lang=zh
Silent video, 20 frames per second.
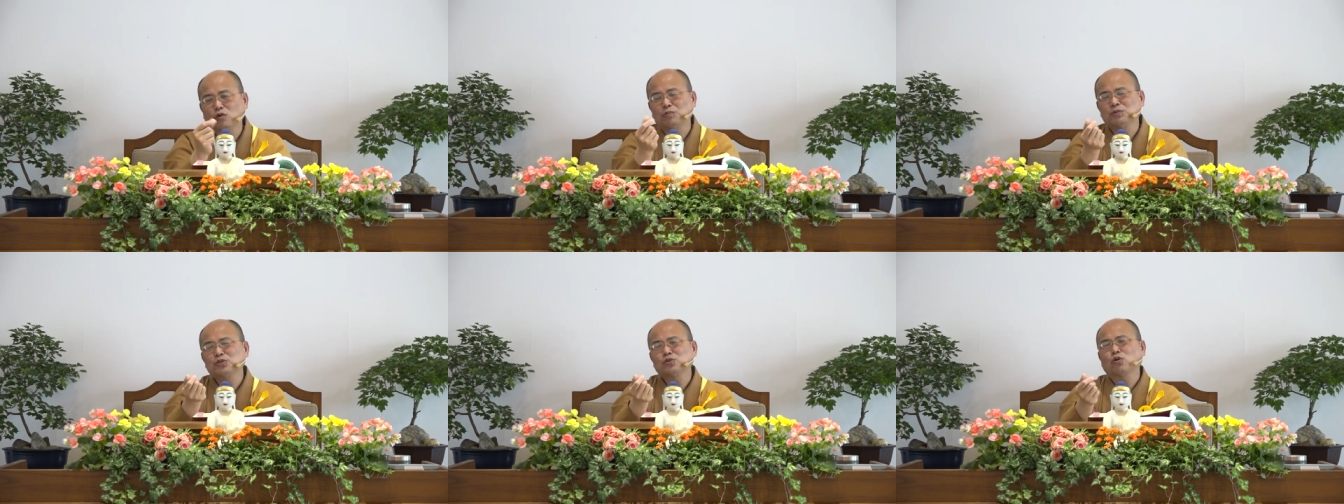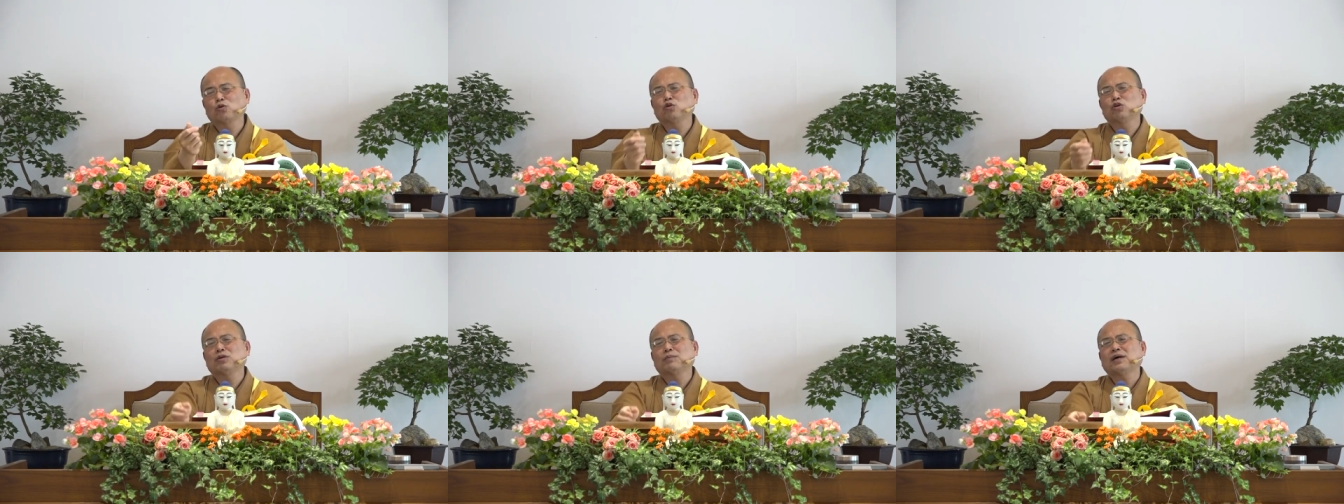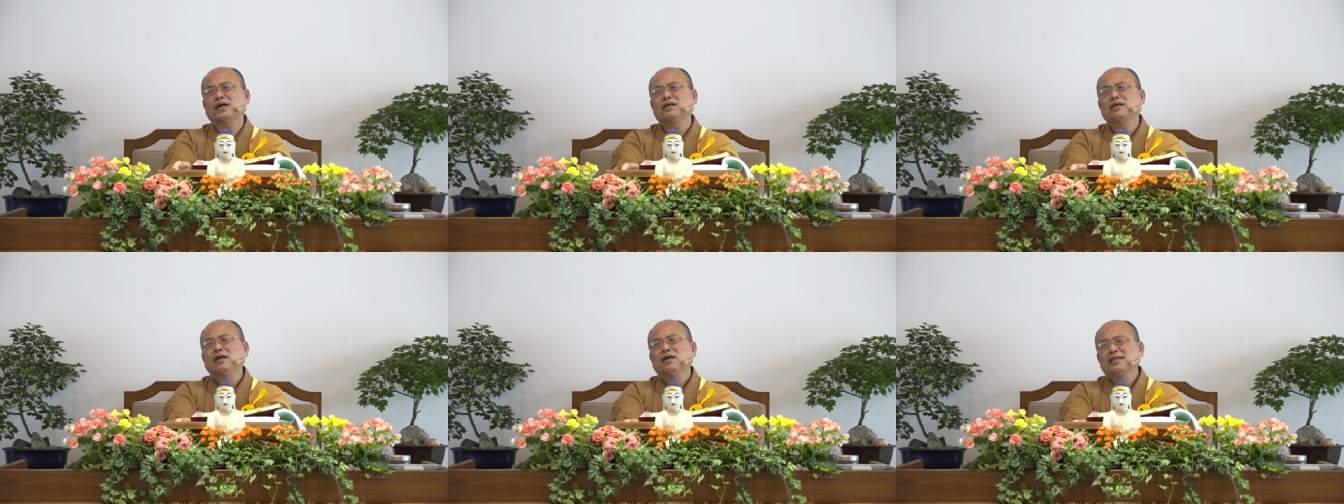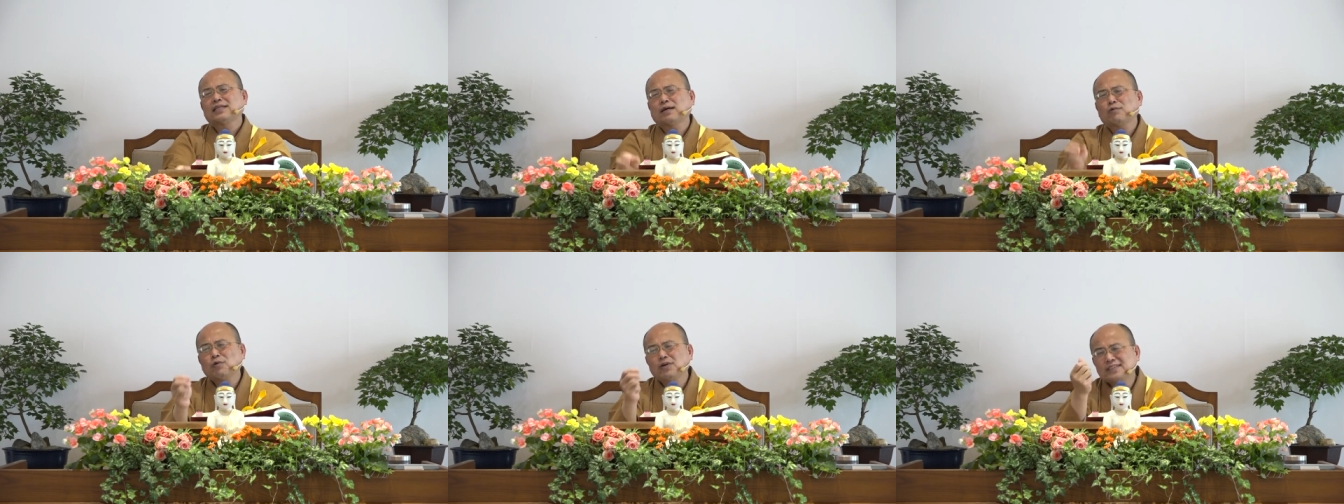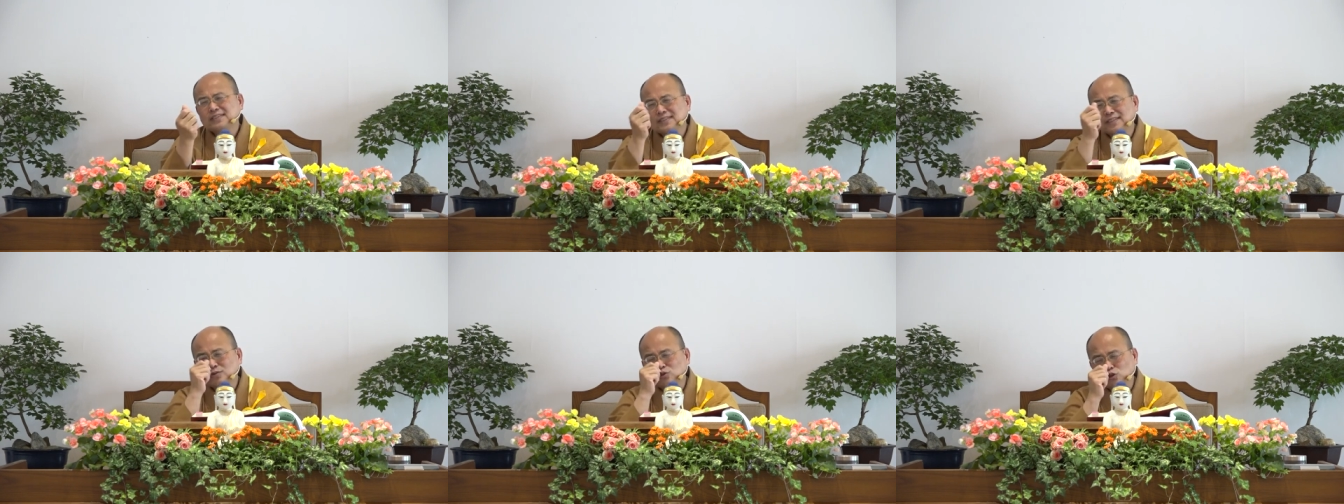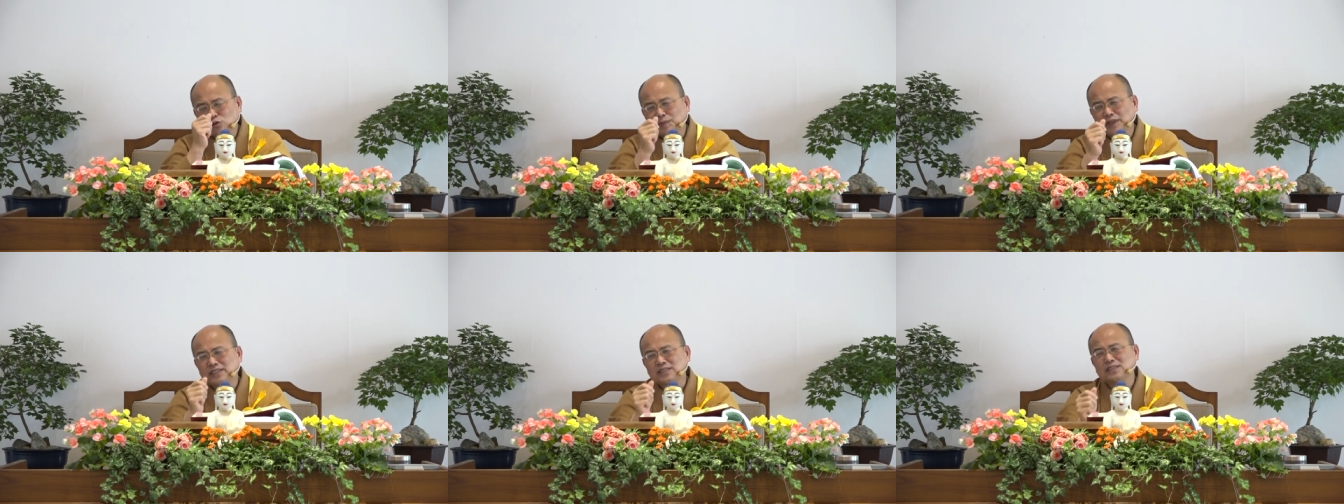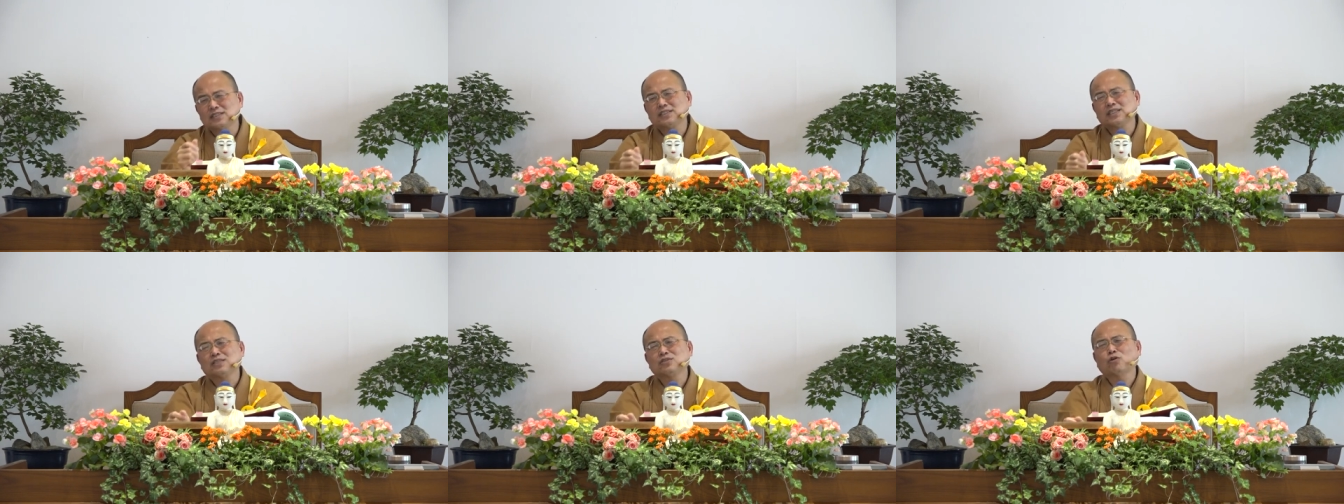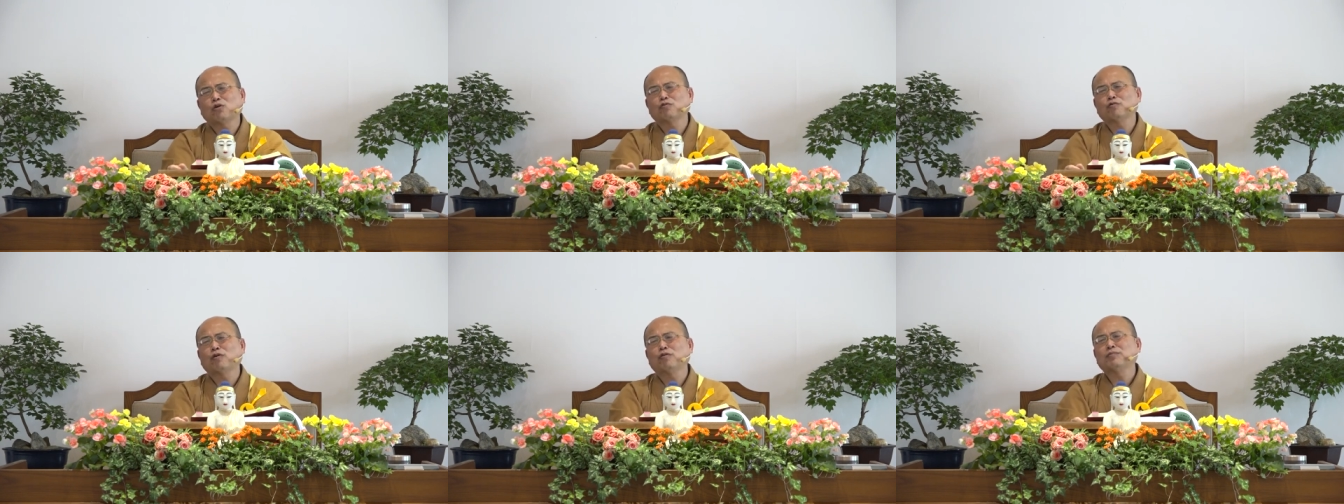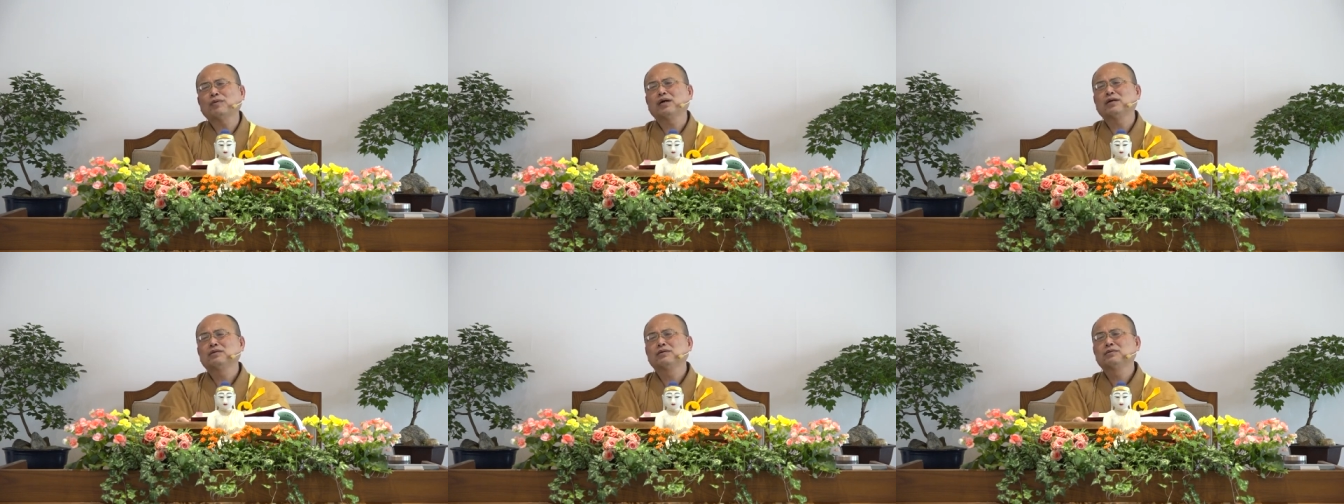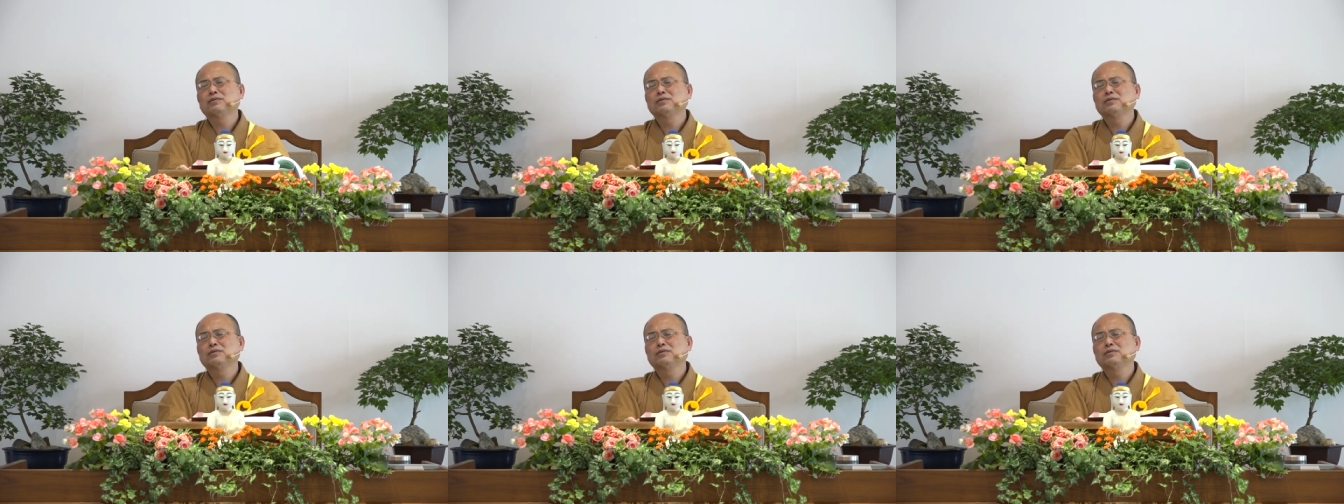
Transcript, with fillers: 我们说过的嘛，他万事俱备，只欠东风嘛，